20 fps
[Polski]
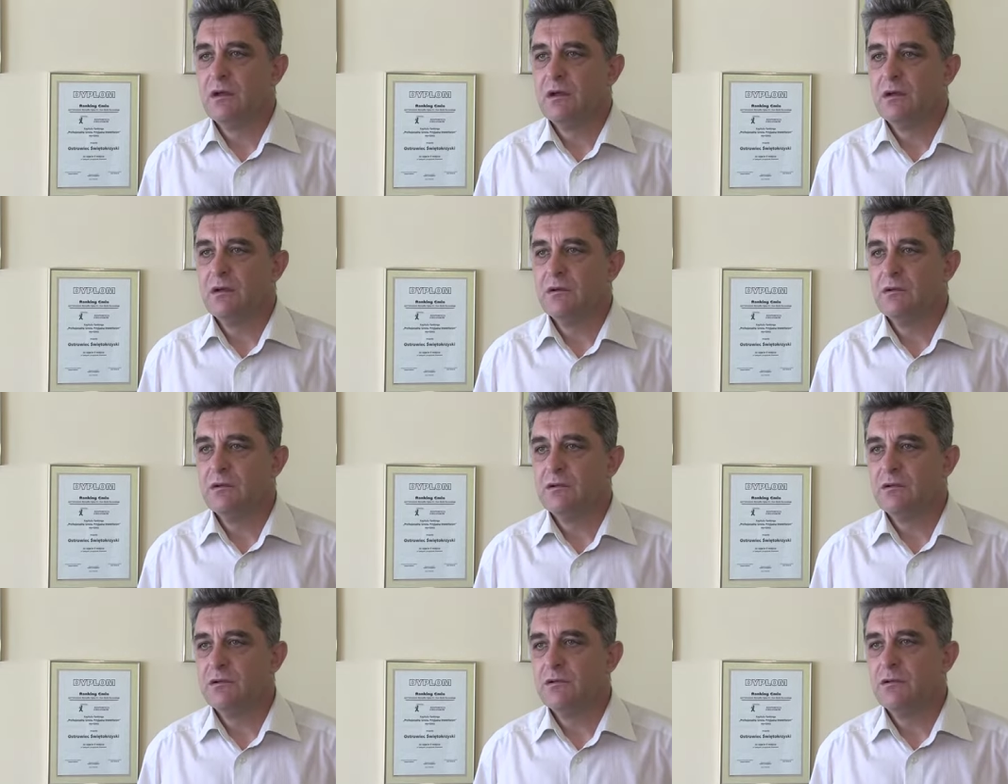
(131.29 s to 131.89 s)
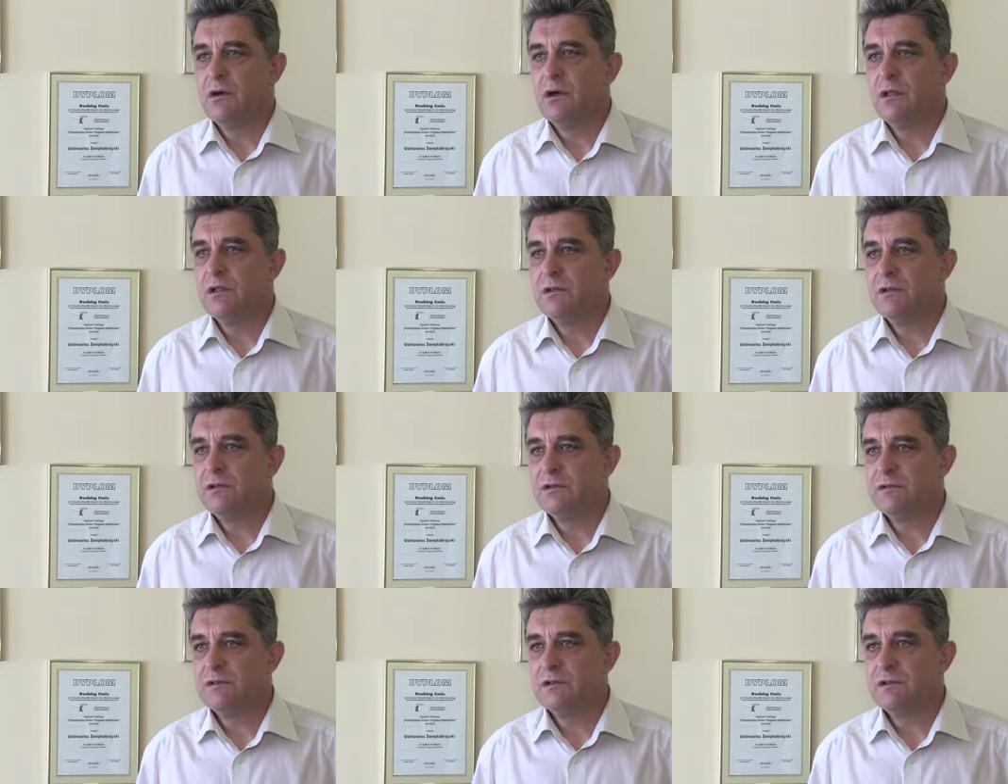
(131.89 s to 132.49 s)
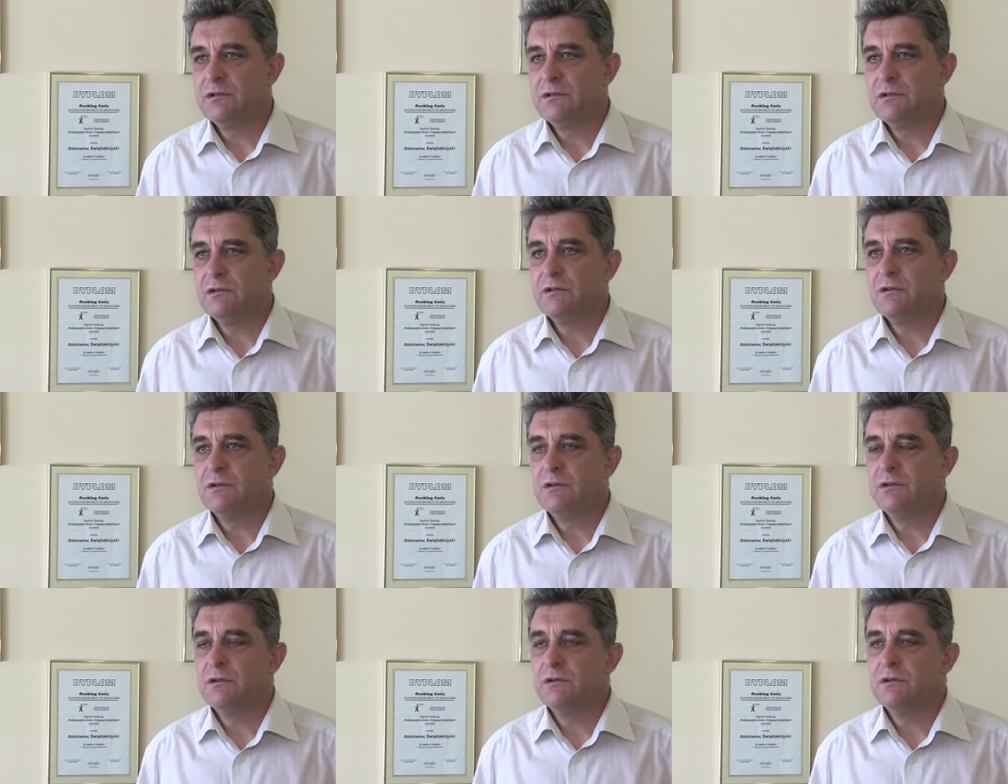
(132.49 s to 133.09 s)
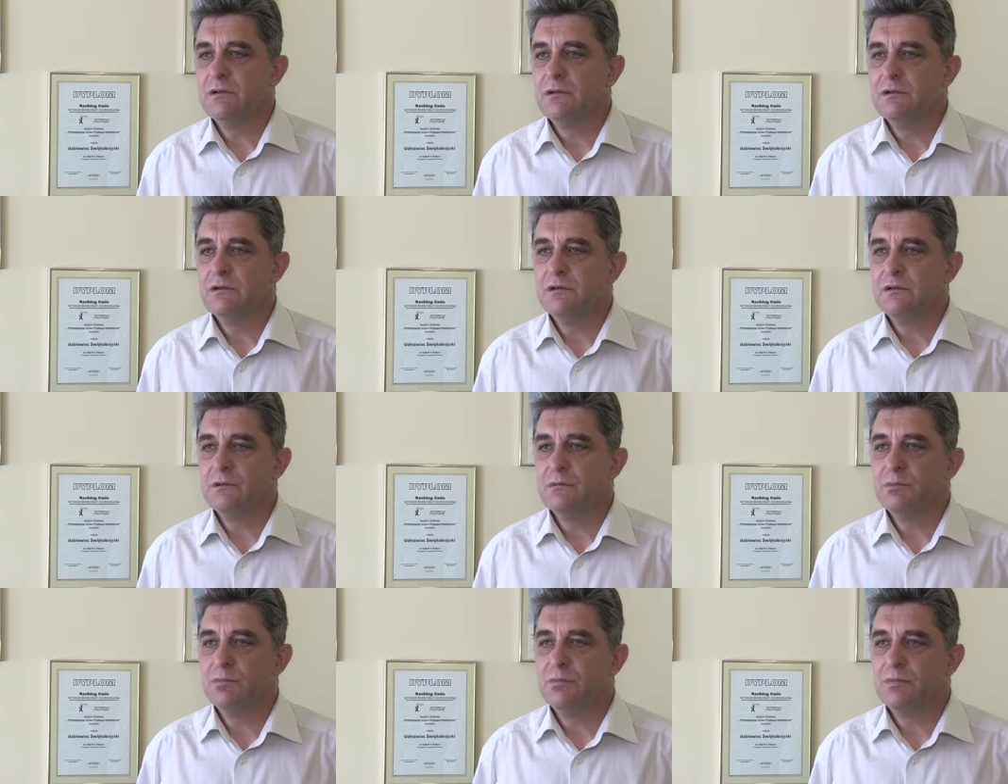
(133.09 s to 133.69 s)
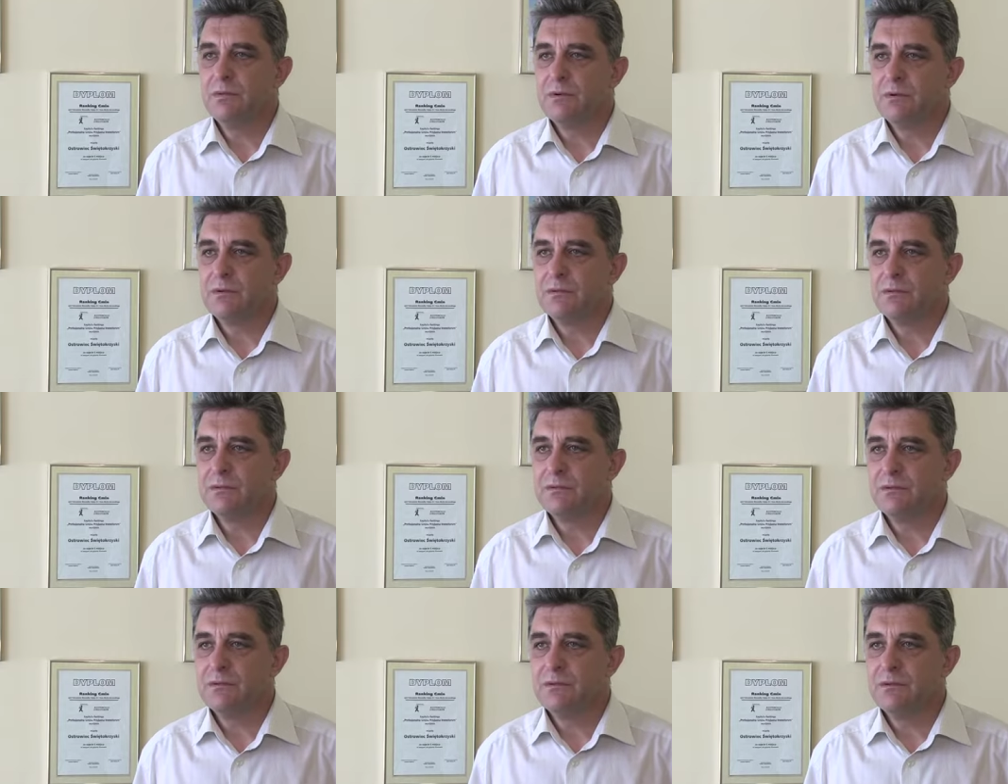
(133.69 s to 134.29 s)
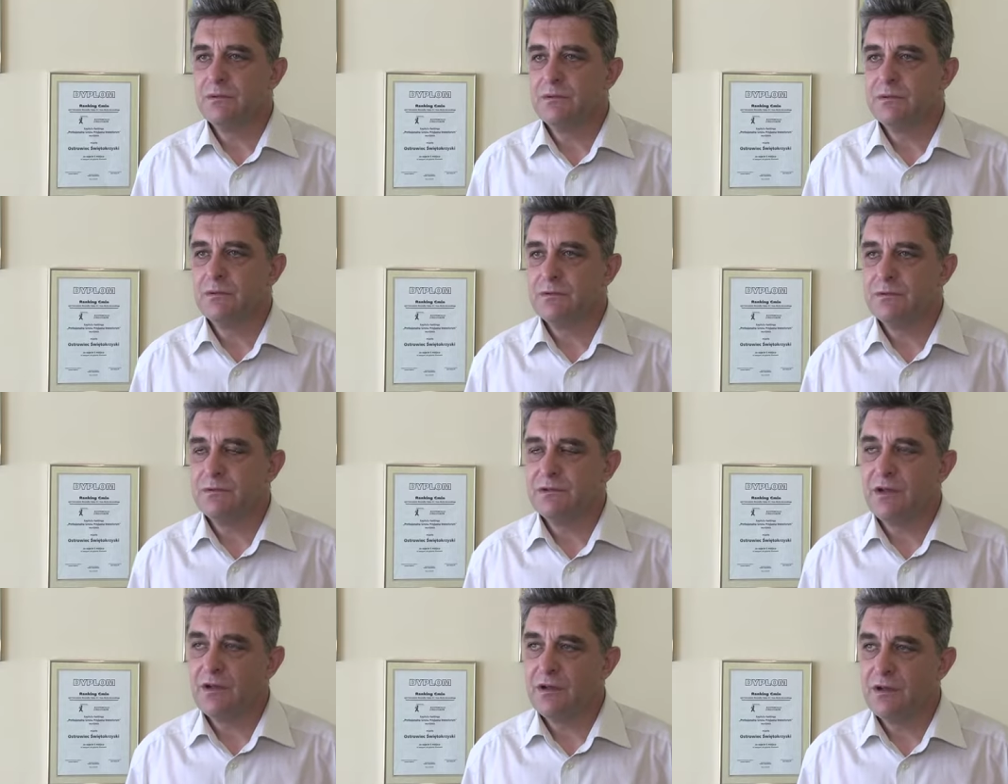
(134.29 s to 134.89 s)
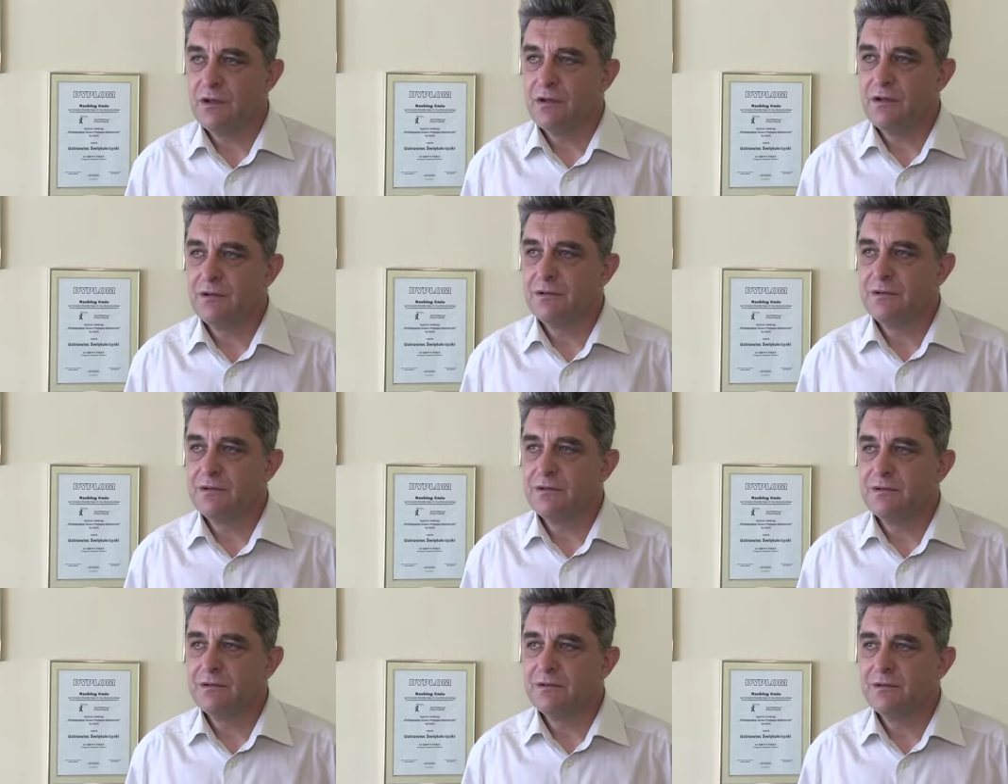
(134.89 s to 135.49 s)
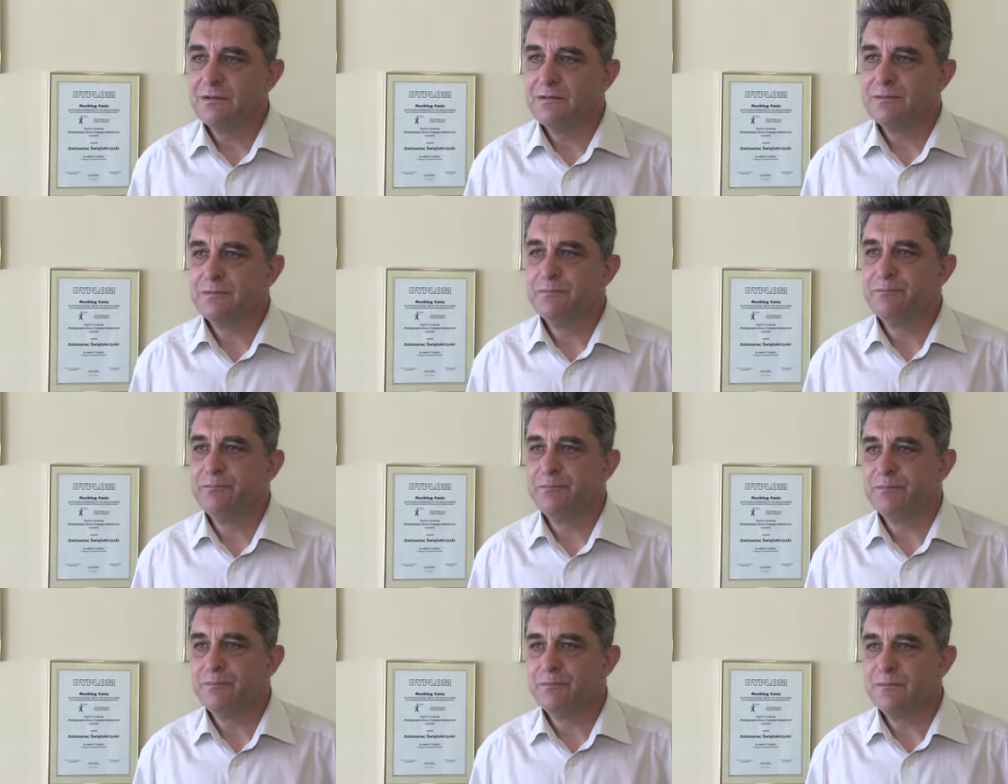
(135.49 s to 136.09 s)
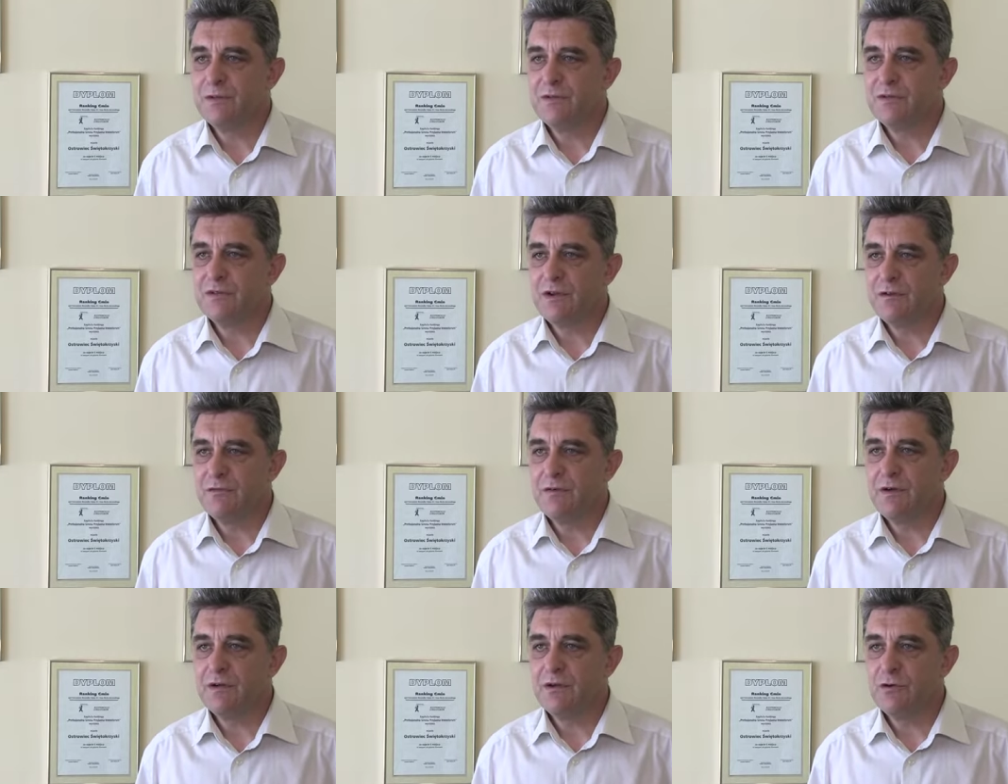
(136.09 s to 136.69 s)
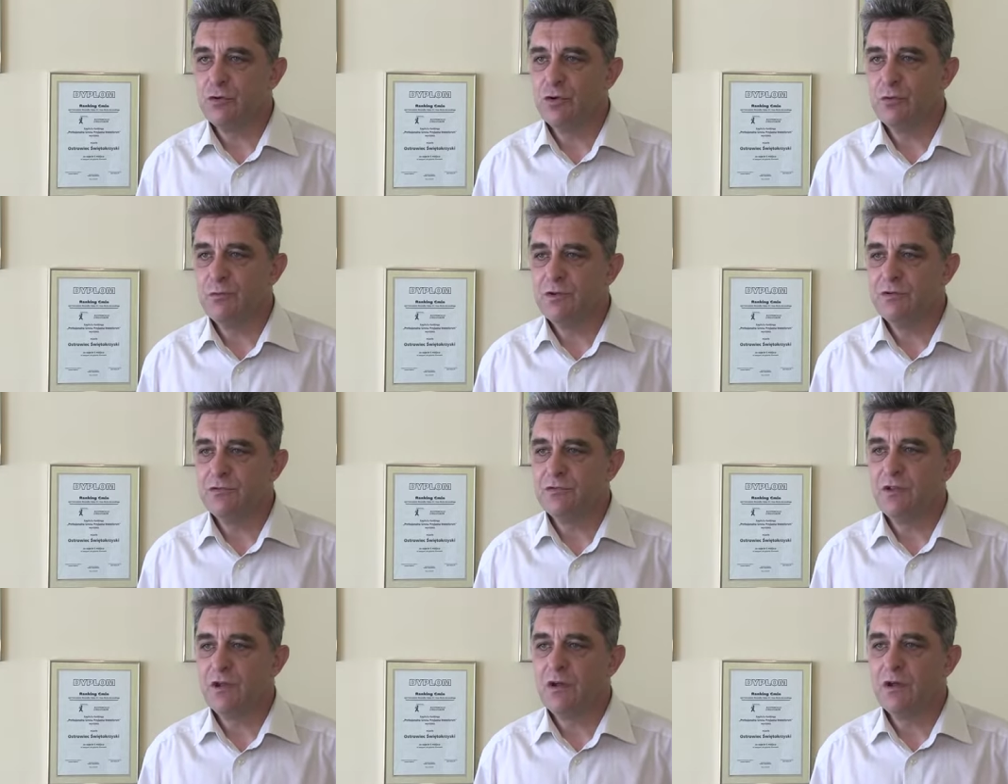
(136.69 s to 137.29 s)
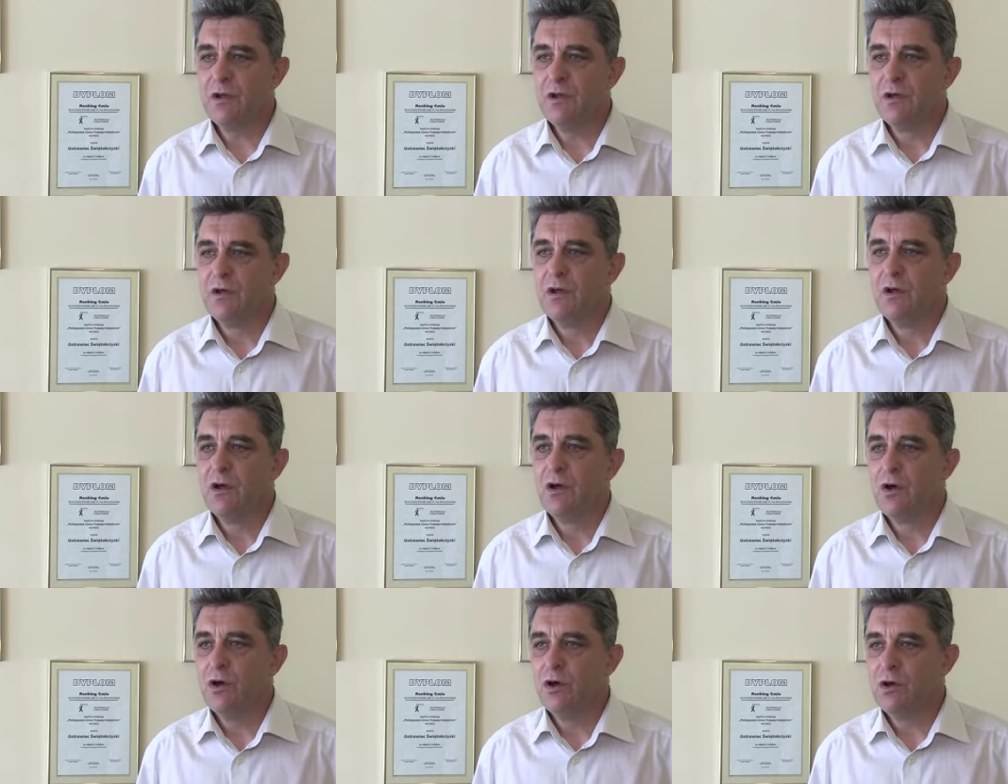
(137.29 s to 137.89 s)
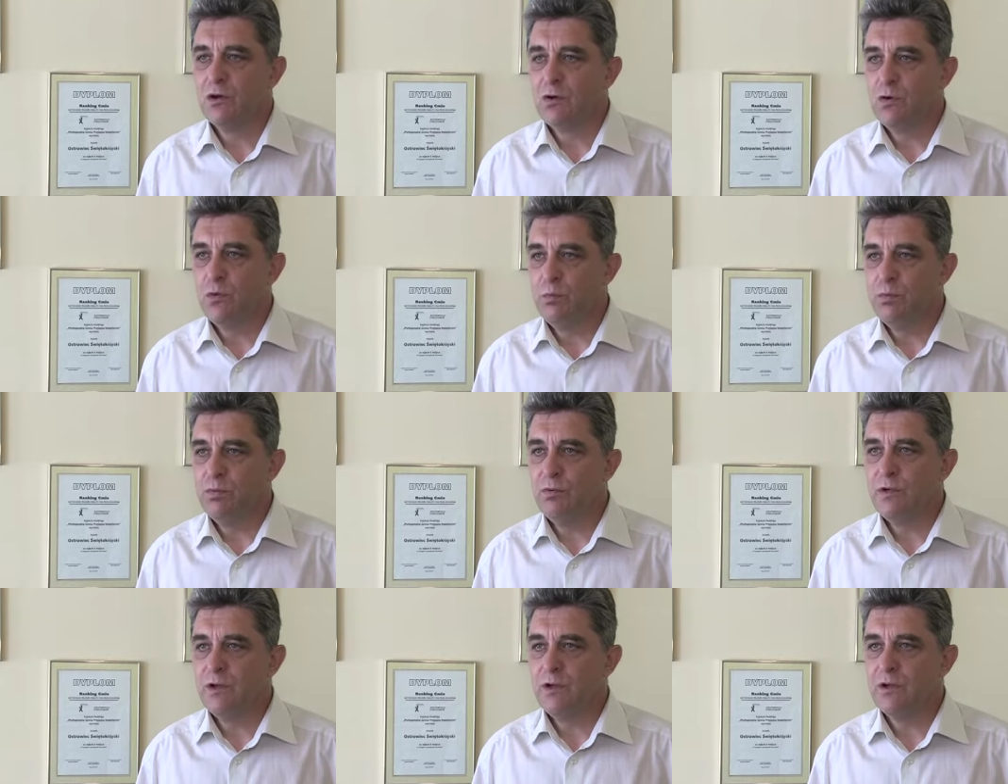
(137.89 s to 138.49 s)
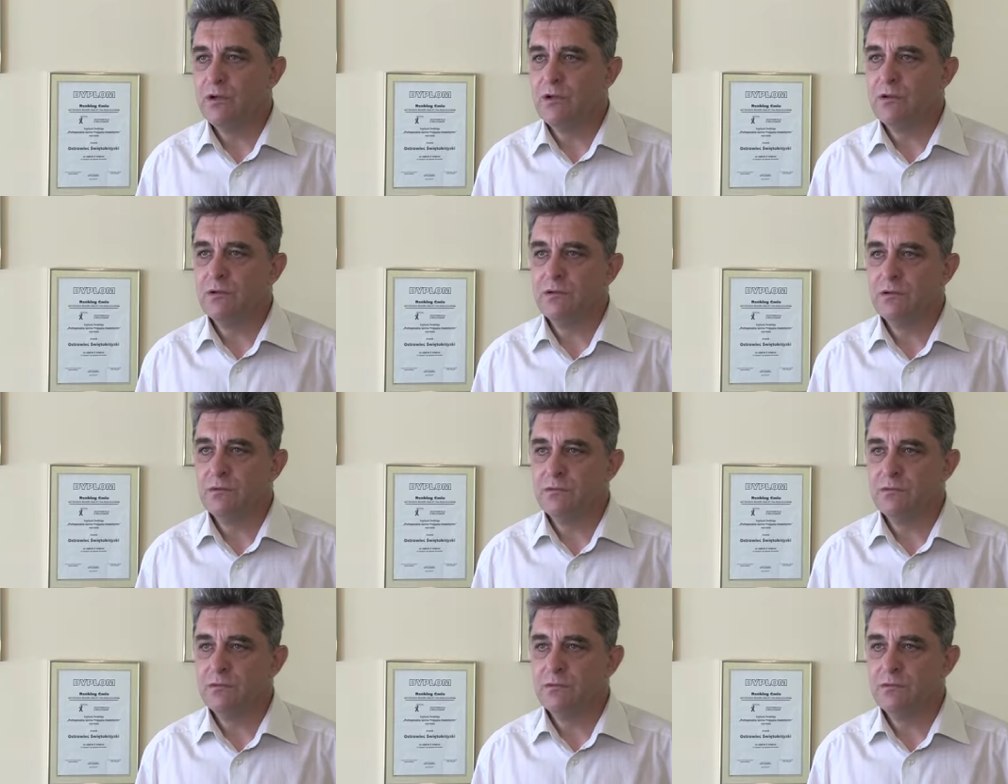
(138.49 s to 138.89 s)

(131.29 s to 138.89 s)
E, no ale niestety y, y, ta e, strefa ekonomiczna E, kupuje